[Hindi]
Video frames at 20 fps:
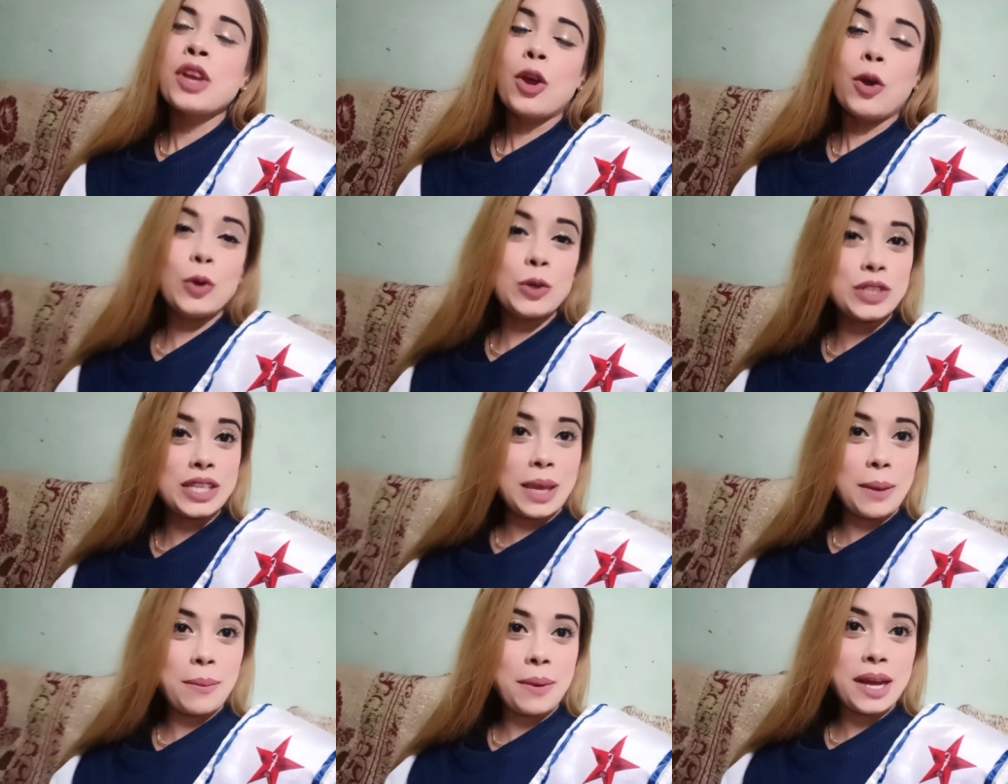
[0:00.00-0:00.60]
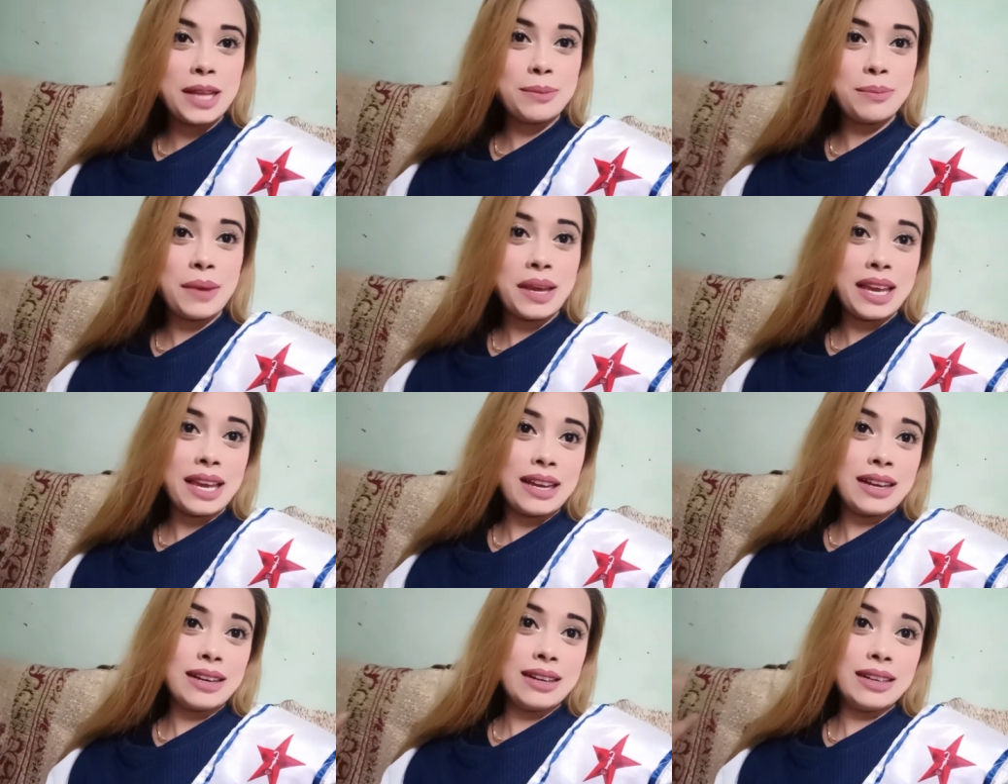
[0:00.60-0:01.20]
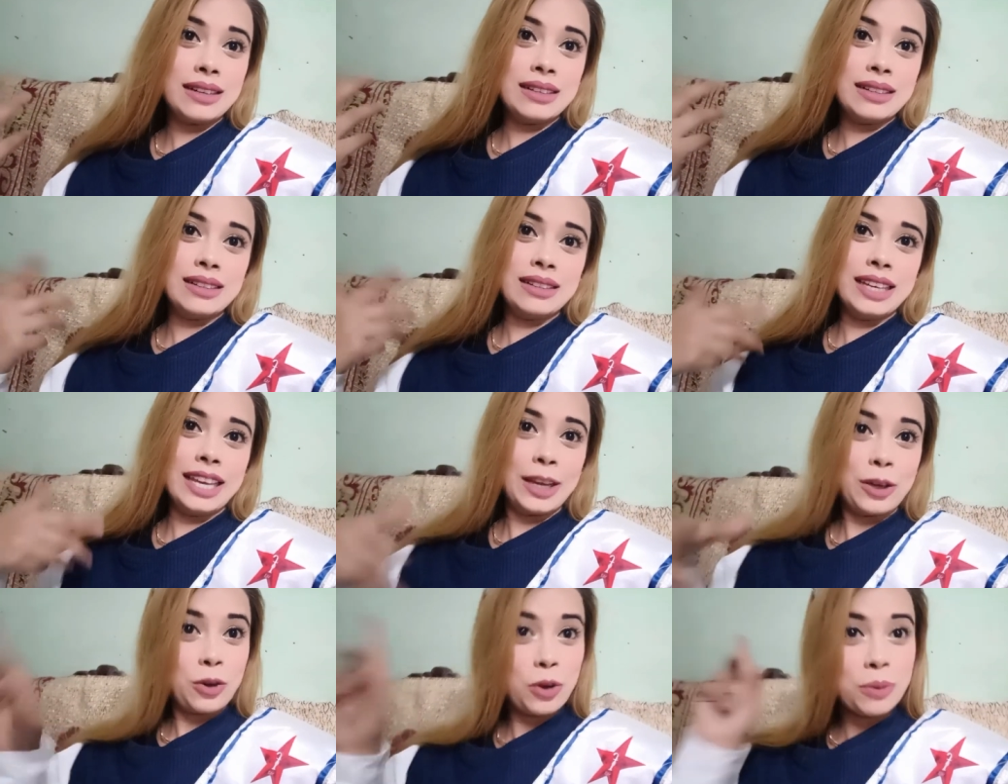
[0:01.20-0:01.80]
उसके बाद मैं
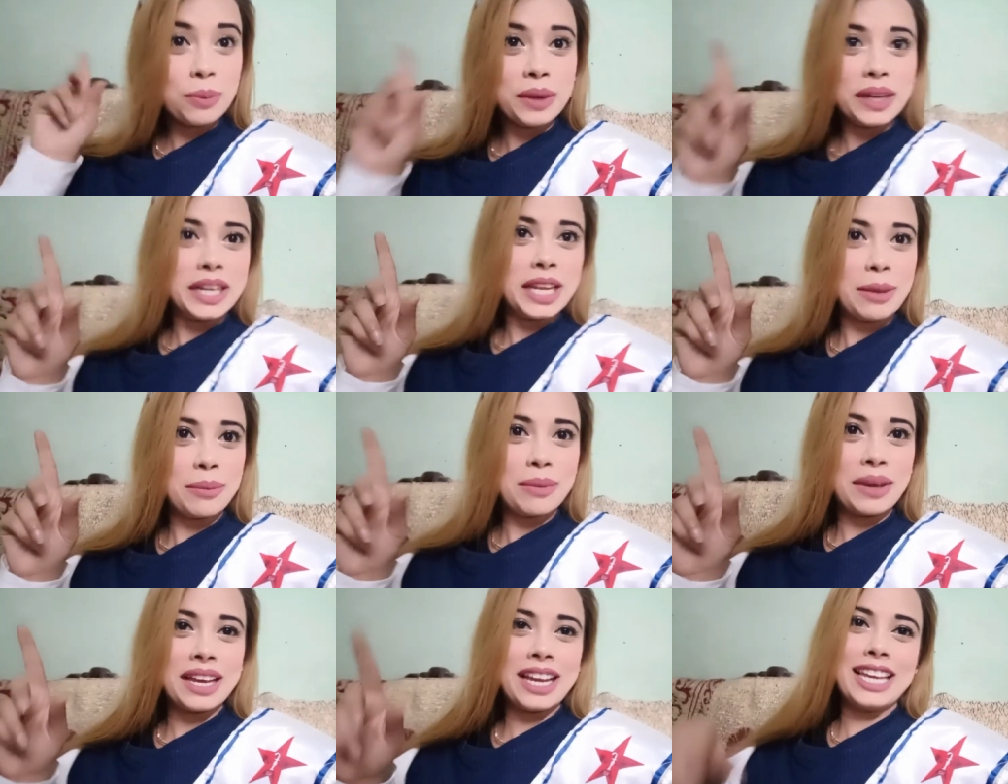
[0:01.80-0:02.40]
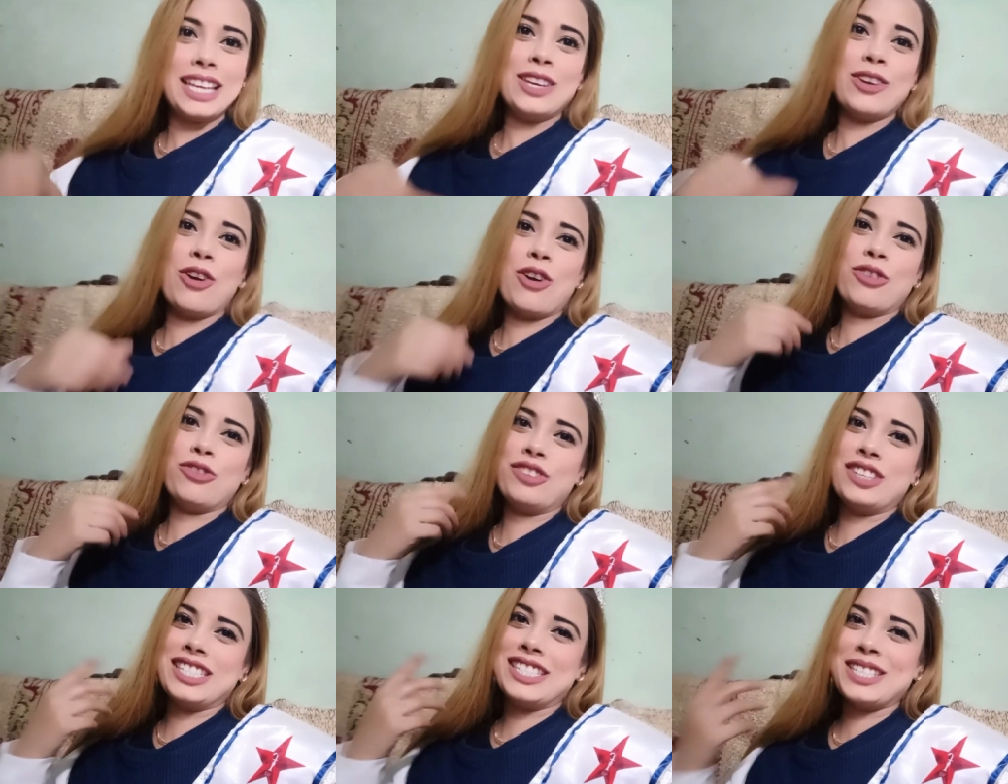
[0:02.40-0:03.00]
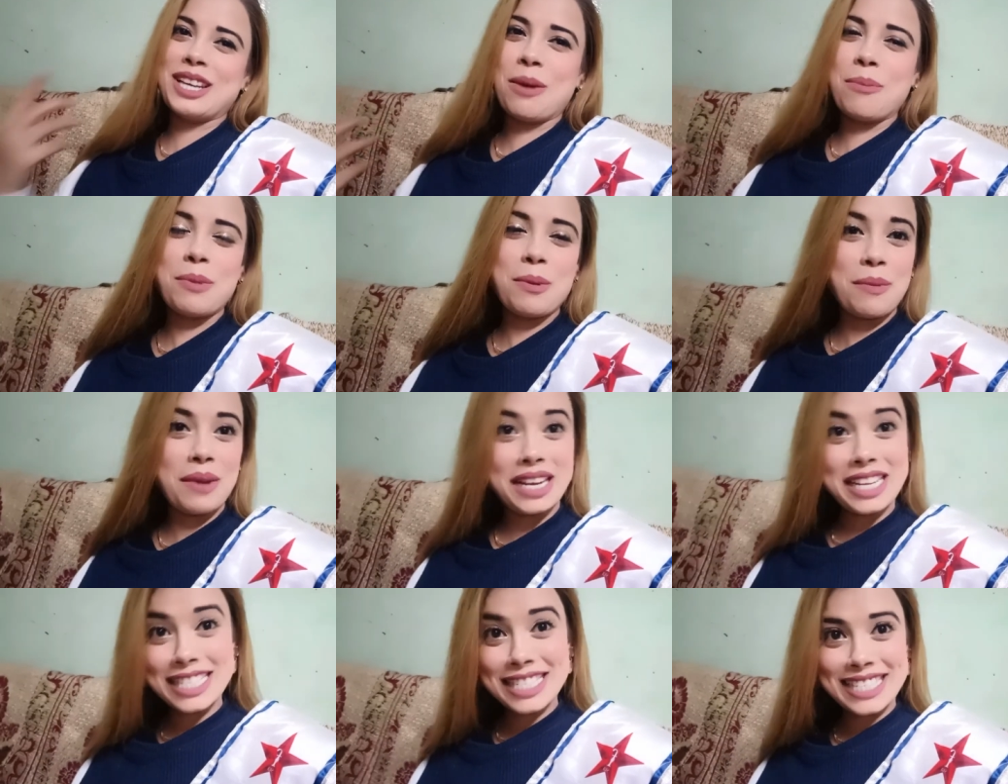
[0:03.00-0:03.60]
एक और मीटिंग में गई और फिर शाम में
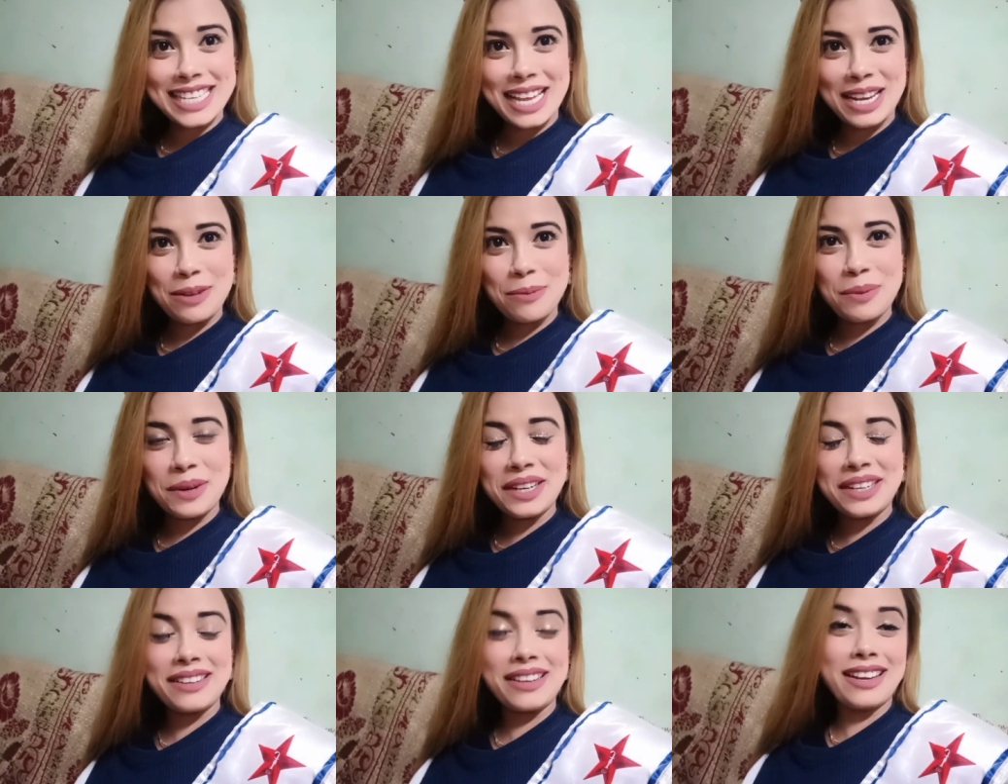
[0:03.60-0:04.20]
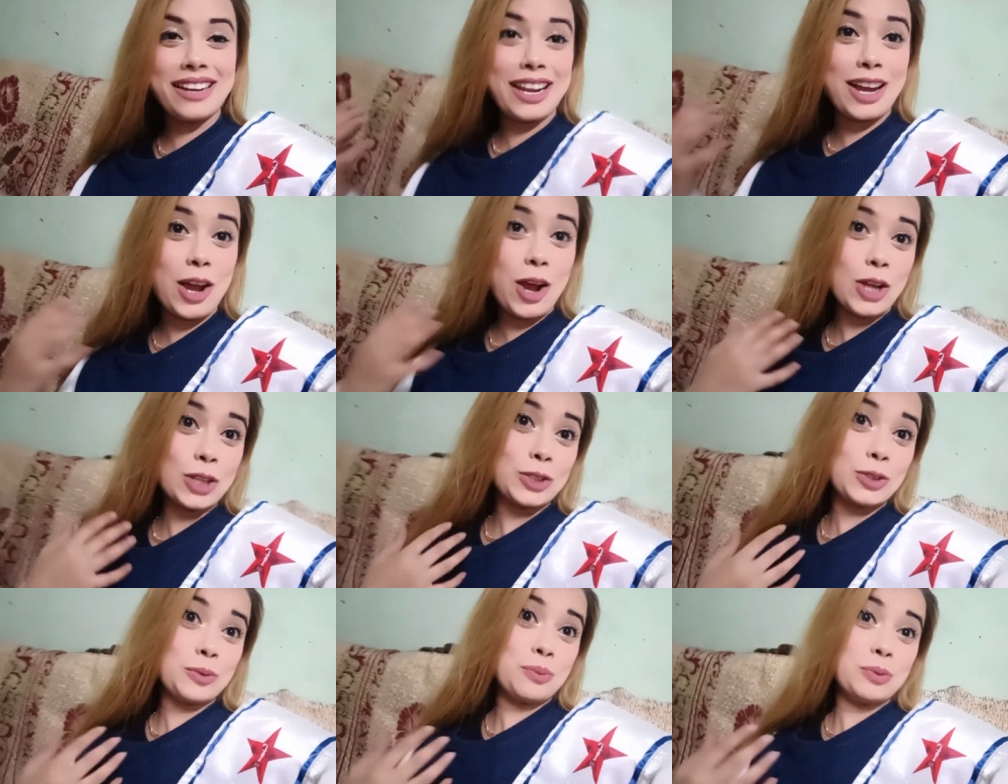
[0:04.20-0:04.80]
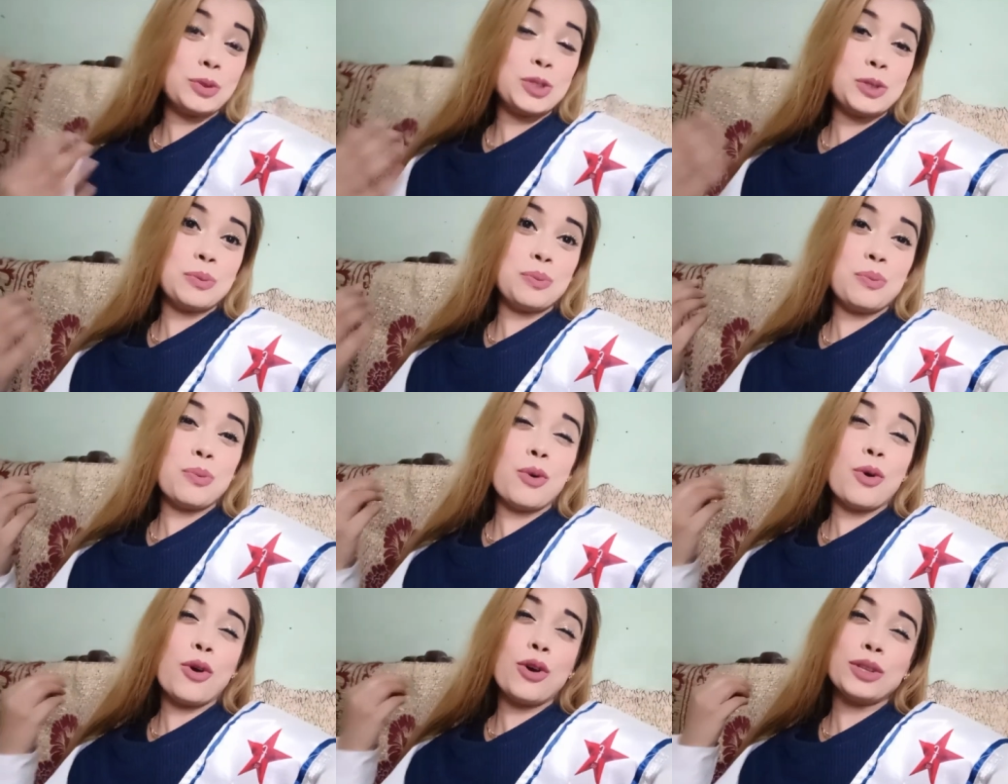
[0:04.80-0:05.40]
मैंने सेलिब्रेट करा तो मुझे
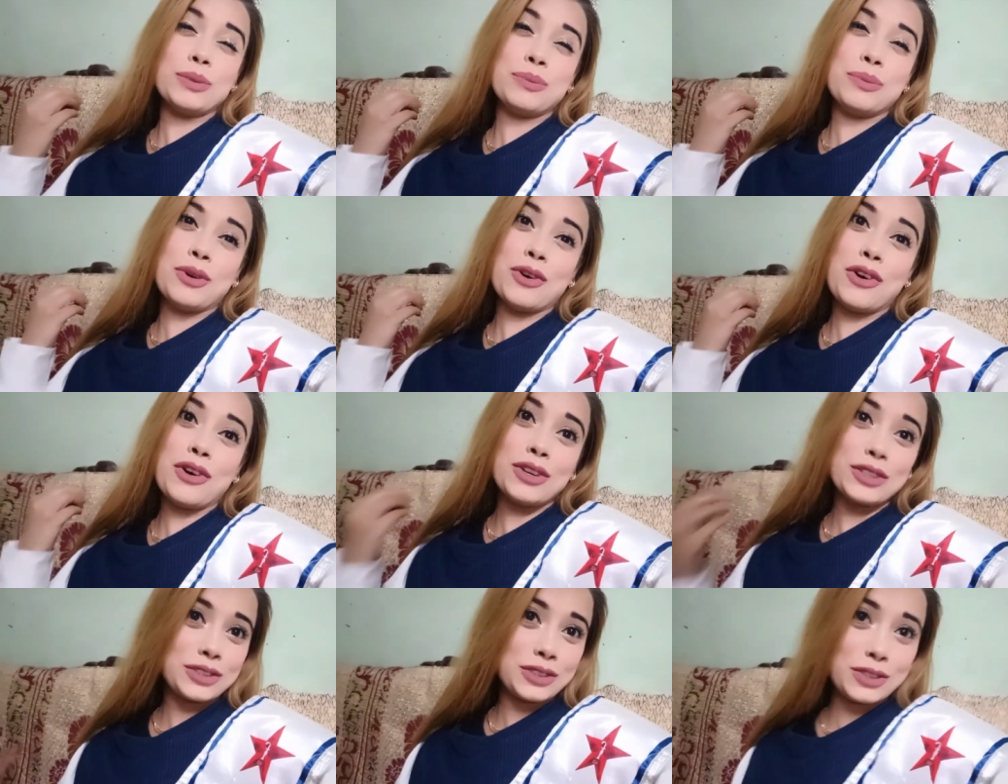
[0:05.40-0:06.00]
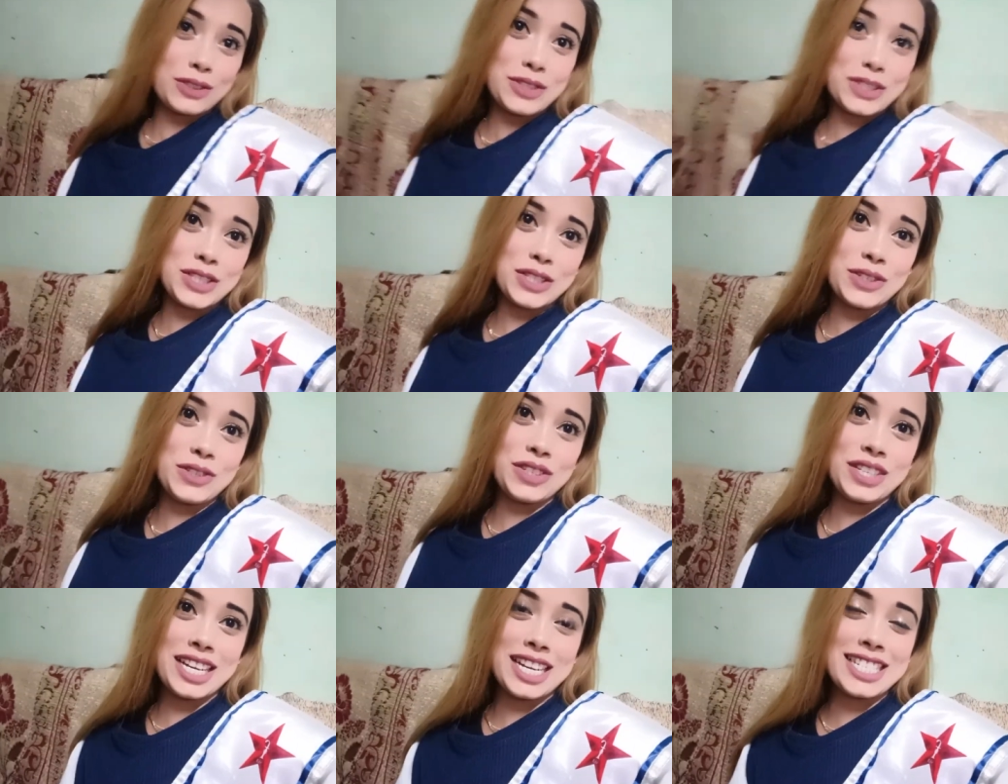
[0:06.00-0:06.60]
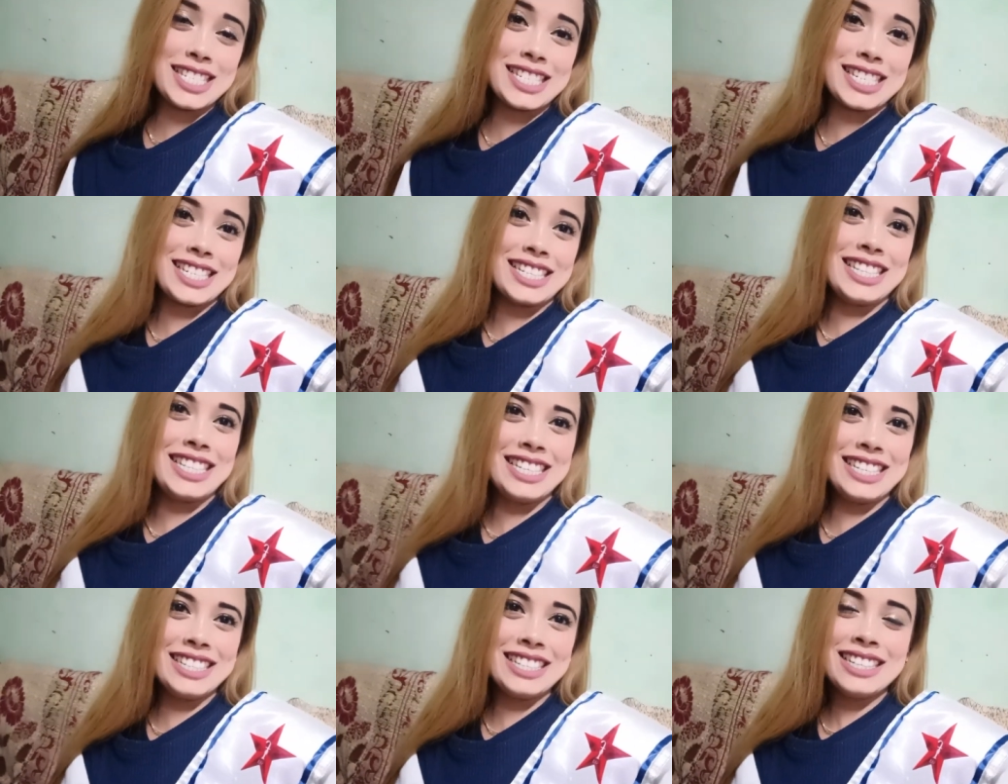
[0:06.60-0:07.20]
बहुत बहुत खुशी हुई आज का
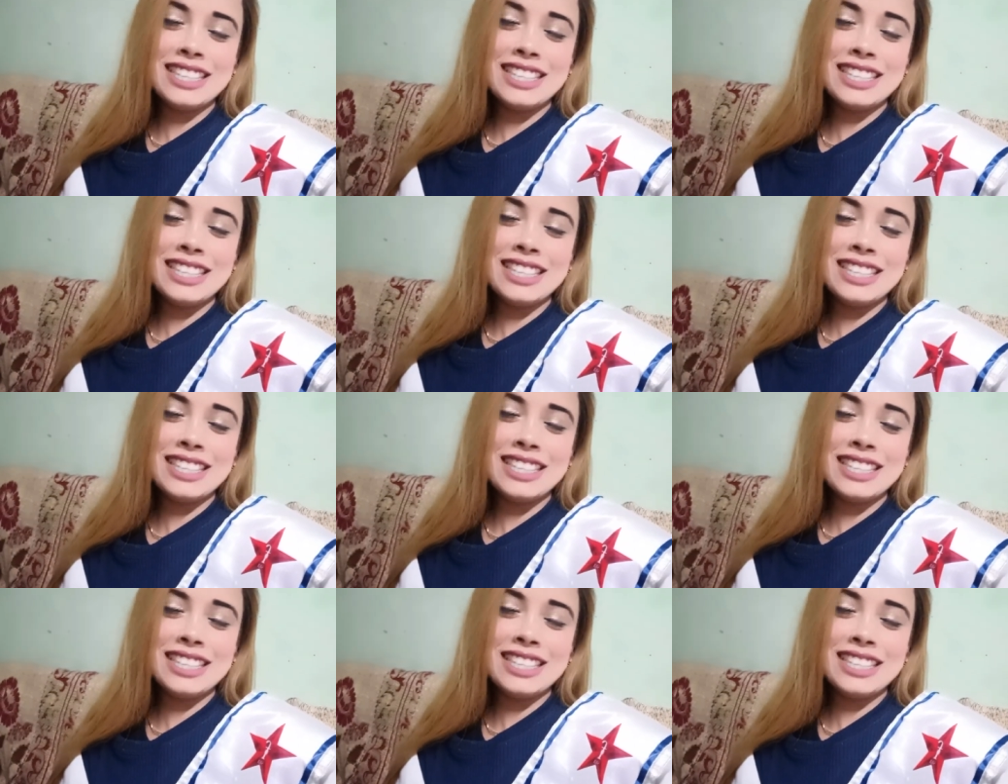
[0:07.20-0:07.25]
दिन